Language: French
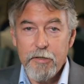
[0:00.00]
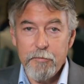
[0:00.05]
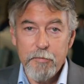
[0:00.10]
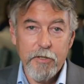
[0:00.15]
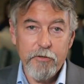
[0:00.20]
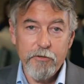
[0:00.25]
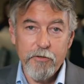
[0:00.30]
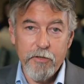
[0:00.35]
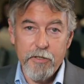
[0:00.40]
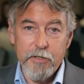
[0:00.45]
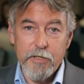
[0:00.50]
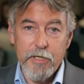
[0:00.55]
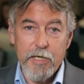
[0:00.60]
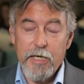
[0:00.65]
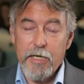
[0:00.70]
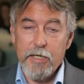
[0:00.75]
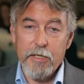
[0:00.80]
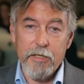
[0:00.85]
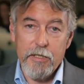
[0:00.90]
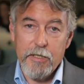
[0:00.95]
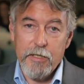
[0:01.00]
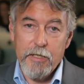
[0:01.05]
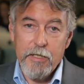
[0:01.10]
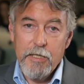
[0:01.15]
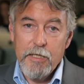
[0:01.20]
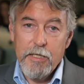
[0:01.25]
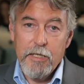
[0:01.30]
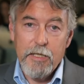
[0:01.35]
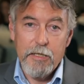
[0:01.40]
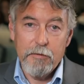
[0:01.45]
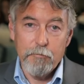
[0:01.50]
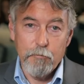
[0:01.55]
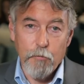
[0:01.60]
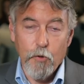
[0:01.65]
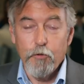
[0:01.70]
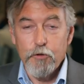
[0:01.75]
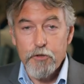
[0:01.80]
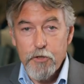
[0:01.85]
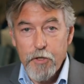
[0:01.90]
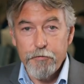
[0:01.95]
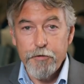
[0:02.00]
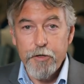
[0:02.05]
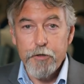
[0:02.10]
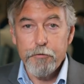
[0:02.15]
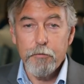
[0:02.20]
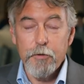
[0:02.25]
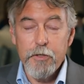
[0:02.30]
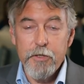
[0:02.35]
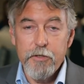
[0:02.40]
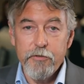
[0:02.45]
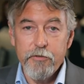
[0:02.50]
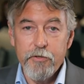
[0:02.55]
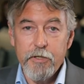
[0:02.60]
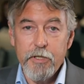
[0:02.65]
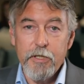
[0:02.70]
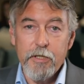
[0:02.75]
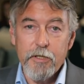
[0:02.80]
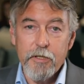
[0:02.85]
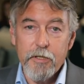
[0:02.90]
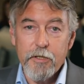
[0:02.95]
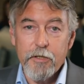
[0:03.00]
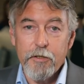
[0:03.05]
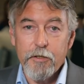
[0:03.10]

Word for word: Québec solidaire et Bon, Jean-François Lisée,